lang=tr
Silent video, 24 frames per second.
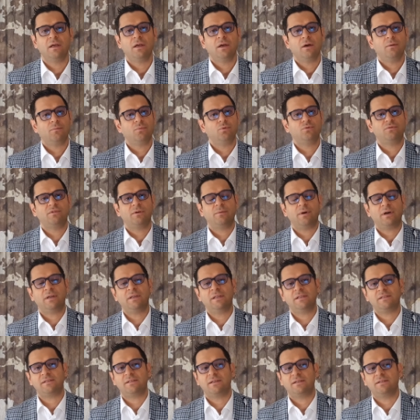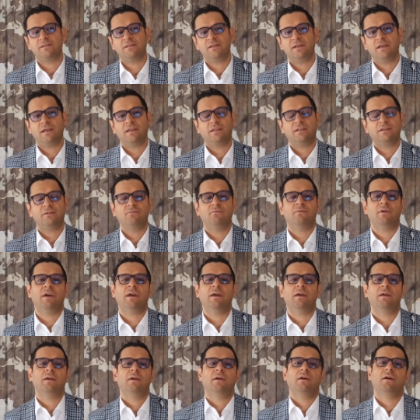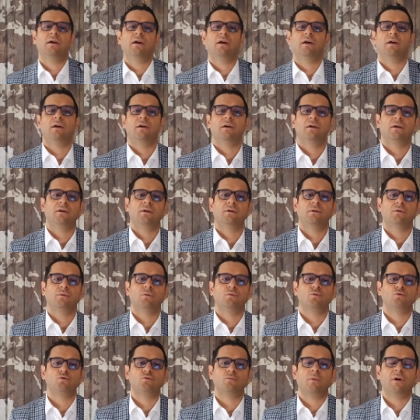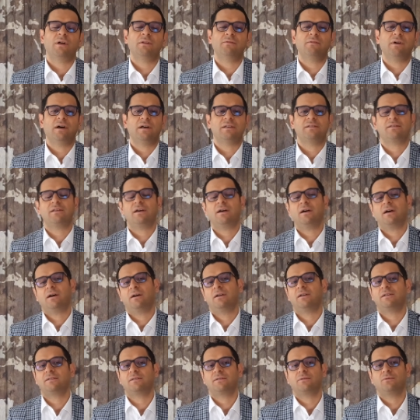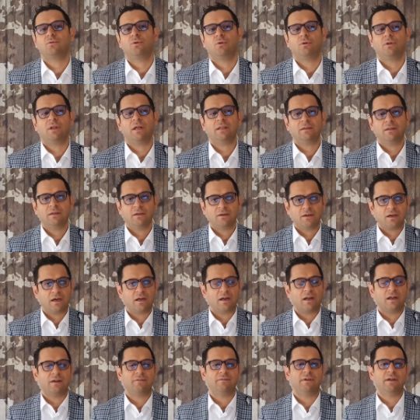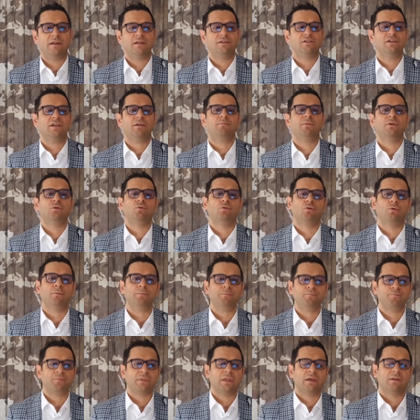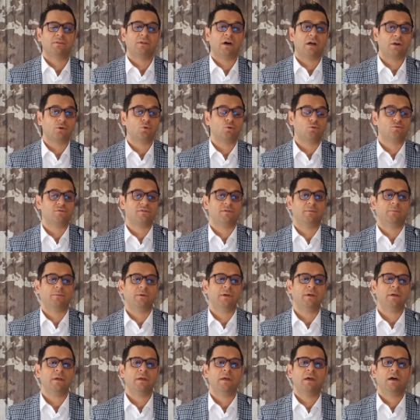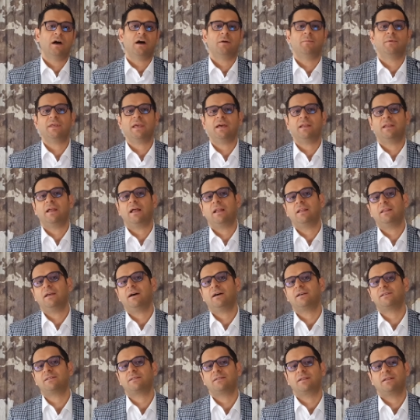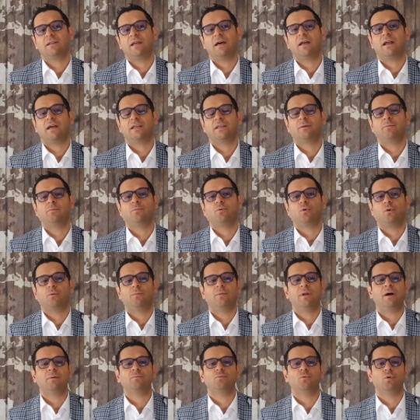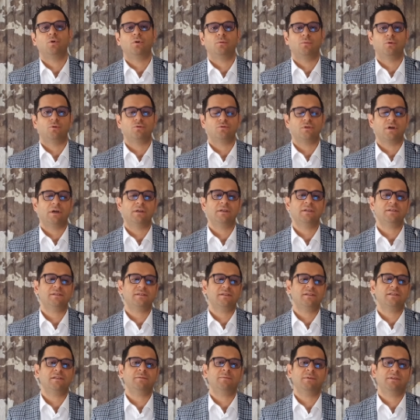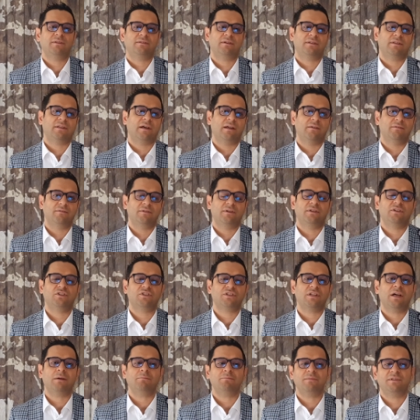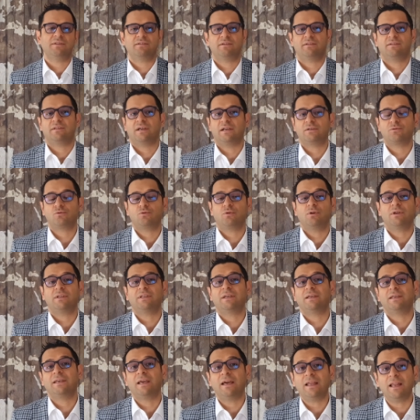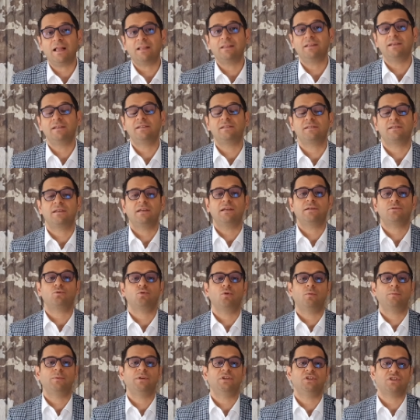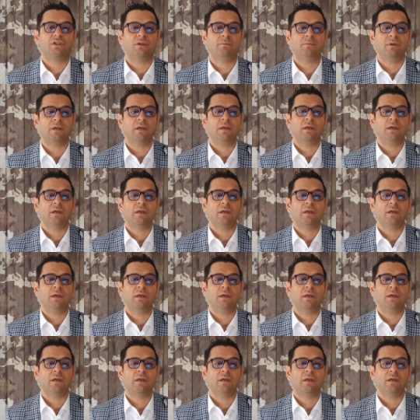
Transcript: bu tabi anestezi hekim ve e, uzman ve hasta arasında olan karar verilecek bir durum. Narkoz tipi ama genelde hastada herhangi bir problem görmüyoruz. Anestezi bittikten, e, işlem bittikten sonraki genelde histeroskopi işlemi